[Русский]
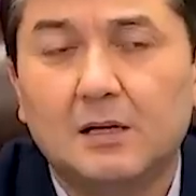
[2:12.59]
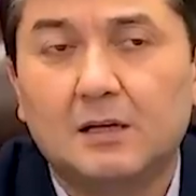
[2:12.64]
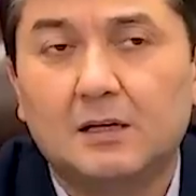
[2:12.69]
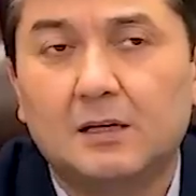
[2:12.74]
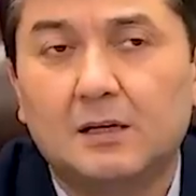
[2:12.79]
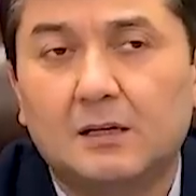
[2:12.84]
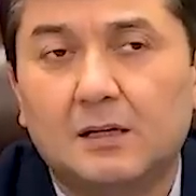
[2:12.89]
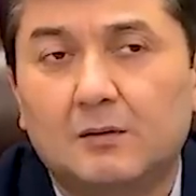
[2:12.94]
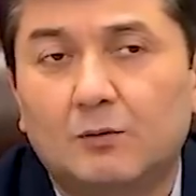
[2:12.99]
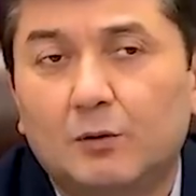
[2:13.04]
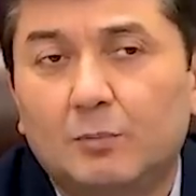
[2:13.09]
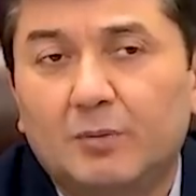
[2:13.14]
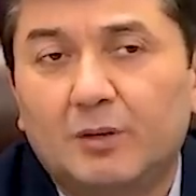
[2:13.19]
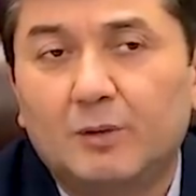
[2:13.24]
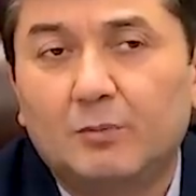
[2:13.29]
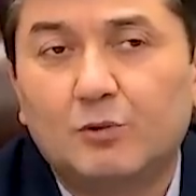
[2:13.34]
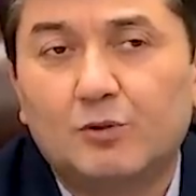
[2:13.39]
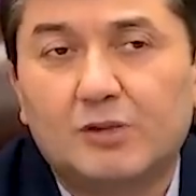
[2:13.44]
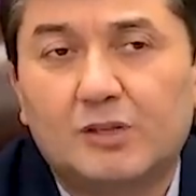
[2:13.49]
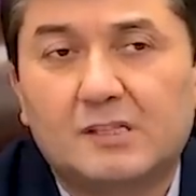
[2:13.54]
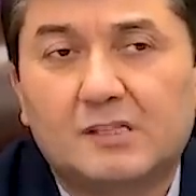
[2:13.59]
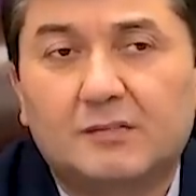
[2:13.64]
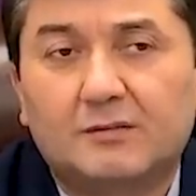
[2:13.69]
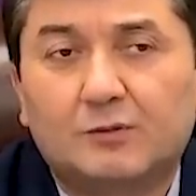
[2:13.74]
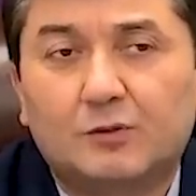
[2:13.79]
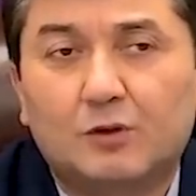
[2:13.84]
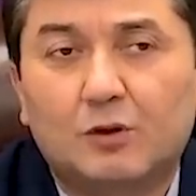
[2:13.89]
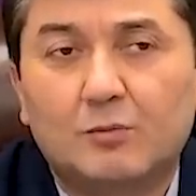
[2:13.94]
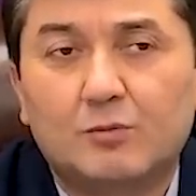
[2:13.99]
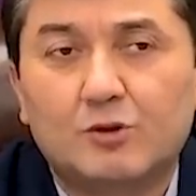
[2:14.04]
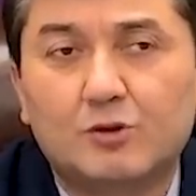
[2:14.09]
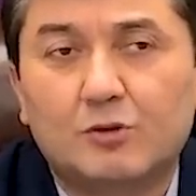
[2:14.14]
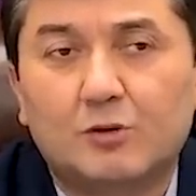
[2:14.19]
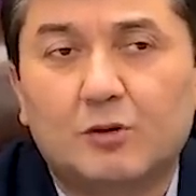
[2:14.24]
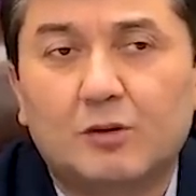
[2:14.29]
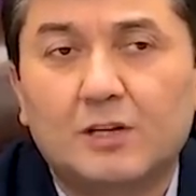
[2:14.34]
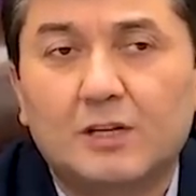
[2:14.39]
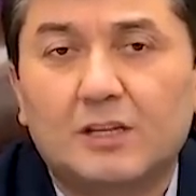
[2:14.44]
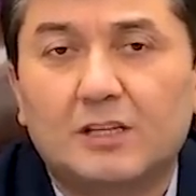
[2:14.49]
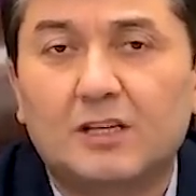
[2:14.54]
Э, его преимущество в том,
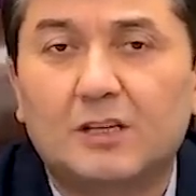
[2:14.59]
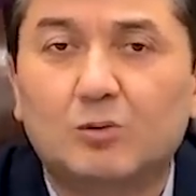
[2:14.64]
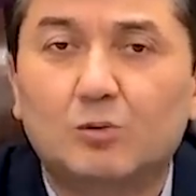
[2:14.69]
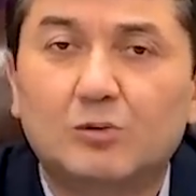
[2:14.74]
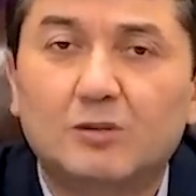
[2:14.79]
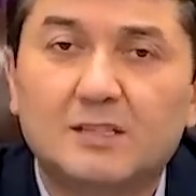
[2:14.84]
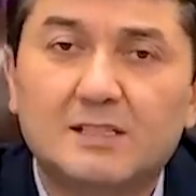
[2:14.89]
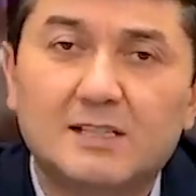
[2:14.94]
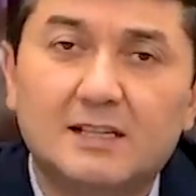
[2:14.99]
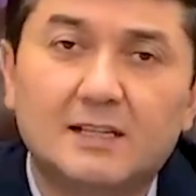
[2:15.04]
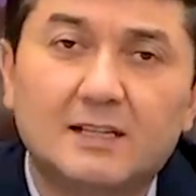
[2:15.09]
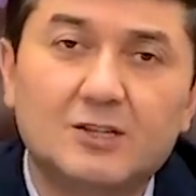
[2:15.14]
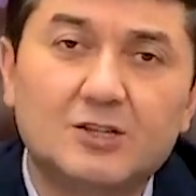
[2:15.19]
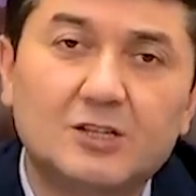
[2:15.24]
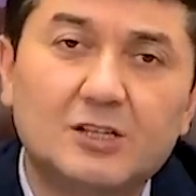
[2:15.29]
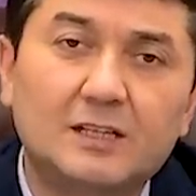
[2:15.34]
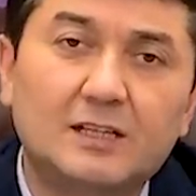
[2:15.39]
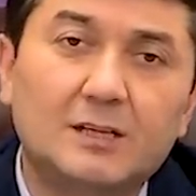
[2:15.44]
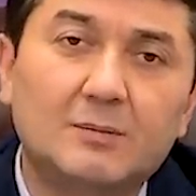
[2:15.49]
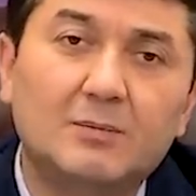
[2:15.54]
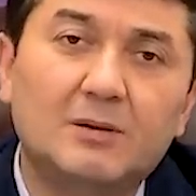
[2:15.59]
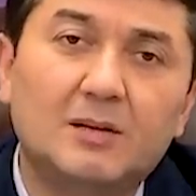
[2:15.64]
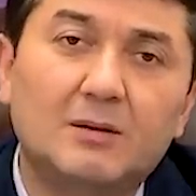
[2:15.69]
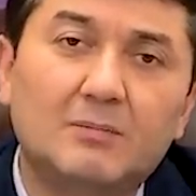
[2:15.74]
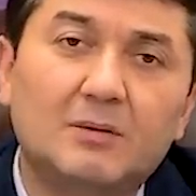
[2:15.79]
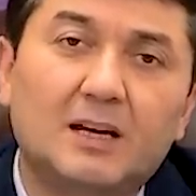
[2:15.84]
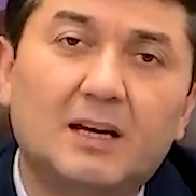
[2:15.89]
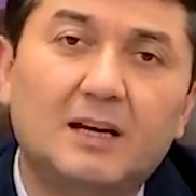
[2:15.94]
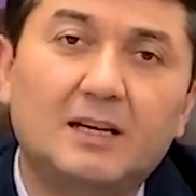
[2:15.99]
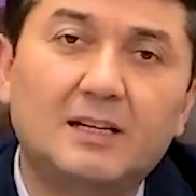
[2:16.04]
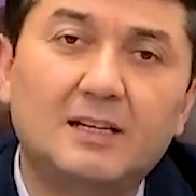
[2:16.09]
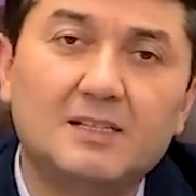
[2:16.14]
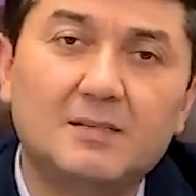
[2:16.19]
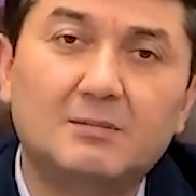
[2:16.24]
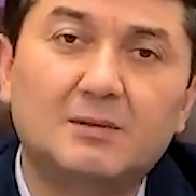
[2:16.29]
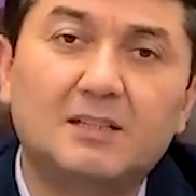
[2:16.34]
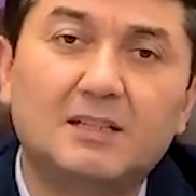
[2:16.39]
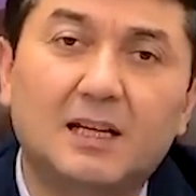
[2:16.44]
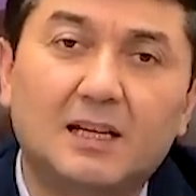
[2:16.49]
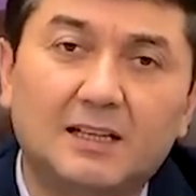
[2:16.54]
что я туда заложил именно
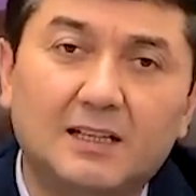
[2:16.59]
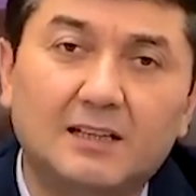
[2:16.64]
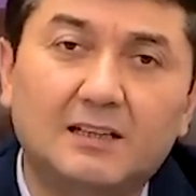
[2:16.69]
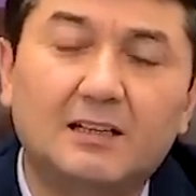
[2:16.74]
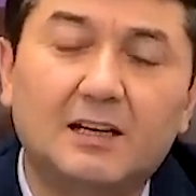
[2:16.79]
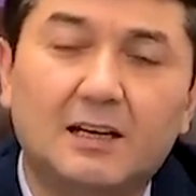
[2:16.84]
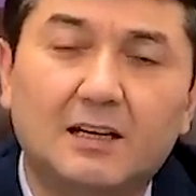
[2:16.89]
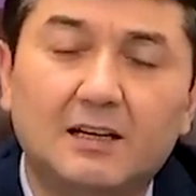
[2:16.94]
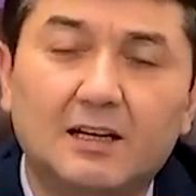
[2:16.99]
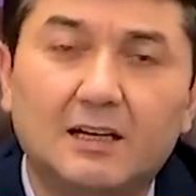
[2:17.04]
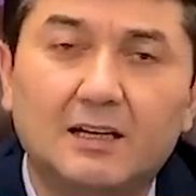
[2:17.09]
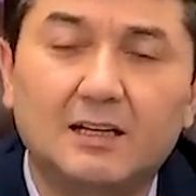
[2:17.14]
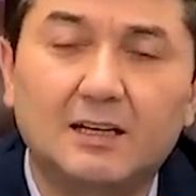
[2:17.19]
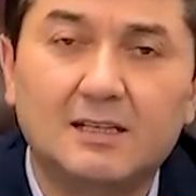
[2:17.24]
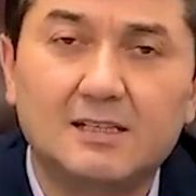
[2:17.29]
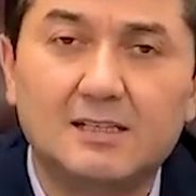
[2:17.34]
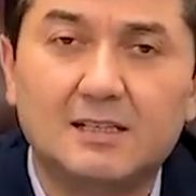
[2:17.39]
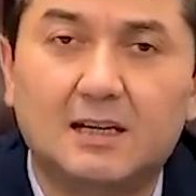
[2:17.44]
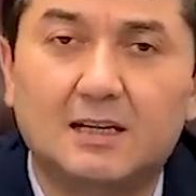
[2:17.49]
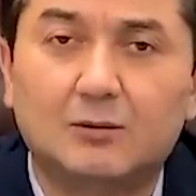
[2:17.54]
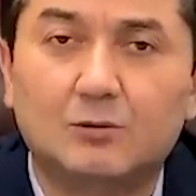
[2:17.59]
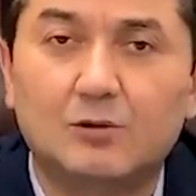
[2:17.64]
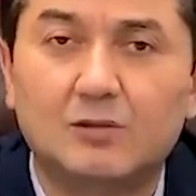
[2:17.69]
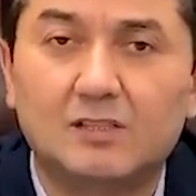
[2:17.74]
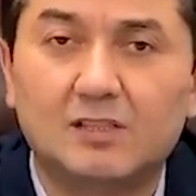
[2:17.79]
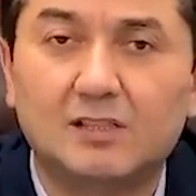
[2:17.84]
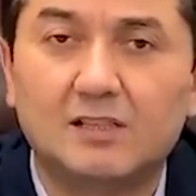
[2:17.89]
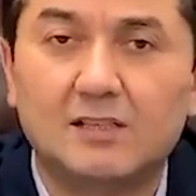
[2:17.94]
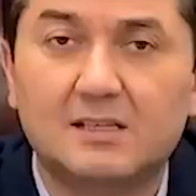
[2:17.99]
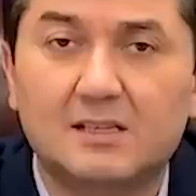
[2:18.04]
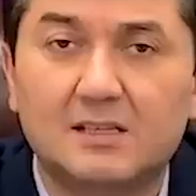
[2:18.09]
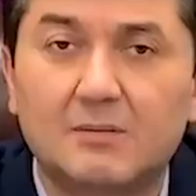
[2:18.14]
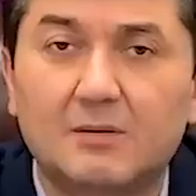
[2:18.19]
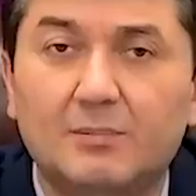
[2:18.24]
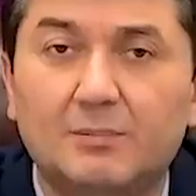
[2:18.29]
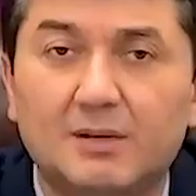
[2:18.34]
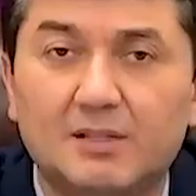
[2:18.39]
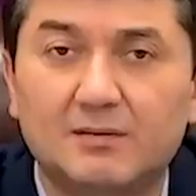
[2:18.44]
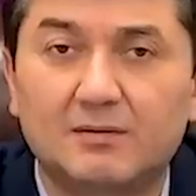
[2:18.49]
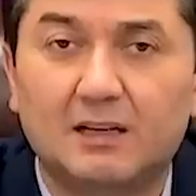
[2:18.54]
механизм долги таять на глазах. То есть эта система
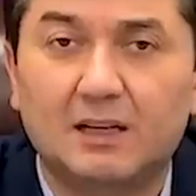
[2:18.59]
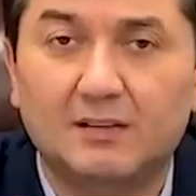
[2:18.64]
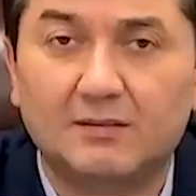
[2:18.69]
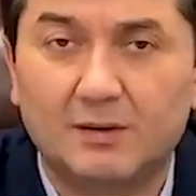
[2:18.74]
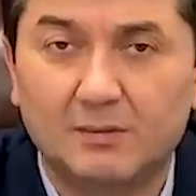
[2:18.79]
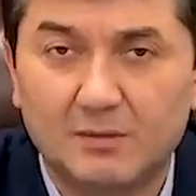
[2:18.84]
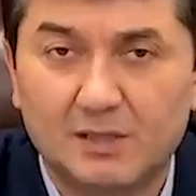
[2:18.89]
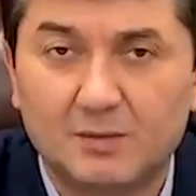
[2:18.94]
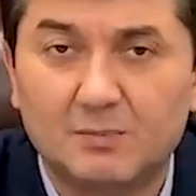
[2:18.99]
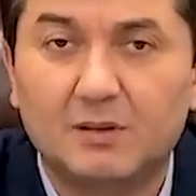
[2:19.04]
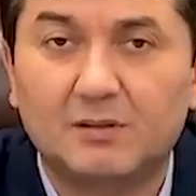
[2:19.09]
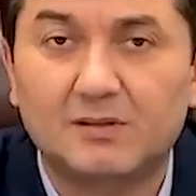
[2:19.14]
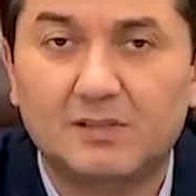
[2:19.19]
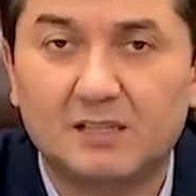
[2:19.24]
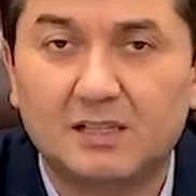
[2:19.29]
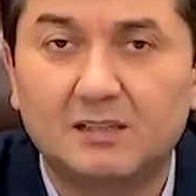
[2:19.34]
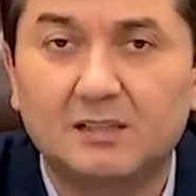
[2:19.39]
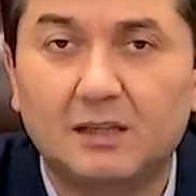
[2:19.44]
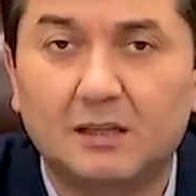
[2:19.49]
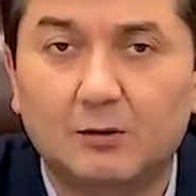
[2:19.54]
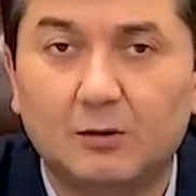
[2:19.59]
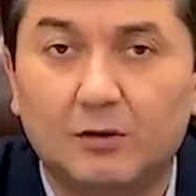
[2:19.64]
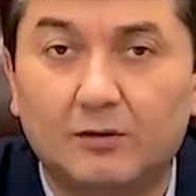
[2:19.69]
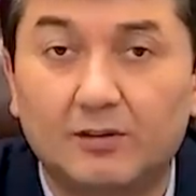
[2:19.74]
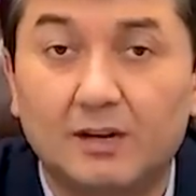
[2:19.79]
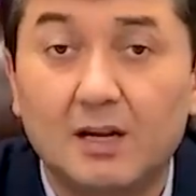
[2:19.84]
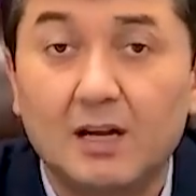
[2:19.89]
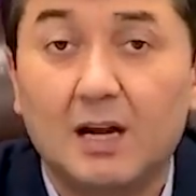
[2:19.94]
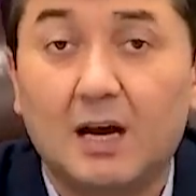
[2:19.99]
позволяет вам избавиться от долгов.